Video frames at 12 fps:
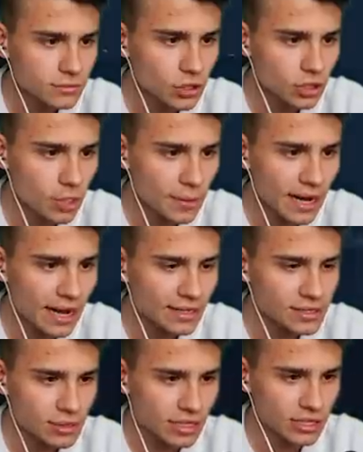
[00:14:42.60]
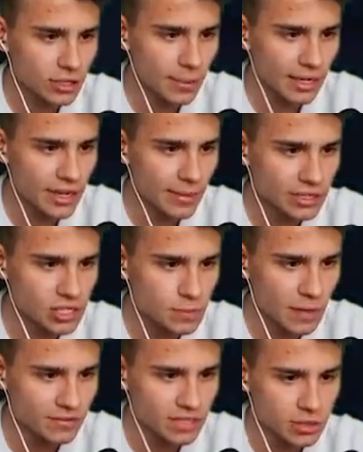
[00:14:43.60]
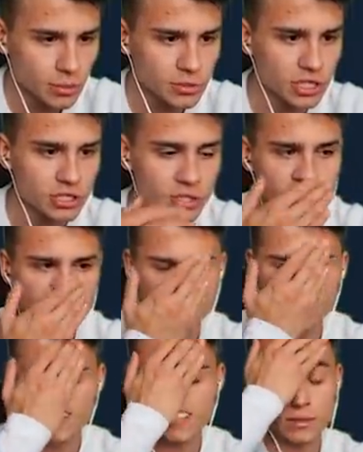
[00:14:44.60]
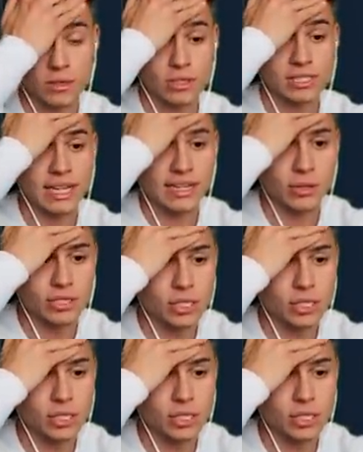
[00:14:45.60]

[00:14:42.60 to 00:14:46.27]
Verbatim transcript: No dobra, ale słuchajcie, dobra, nie ma co sprawdzać, bo przecież już Ostatnia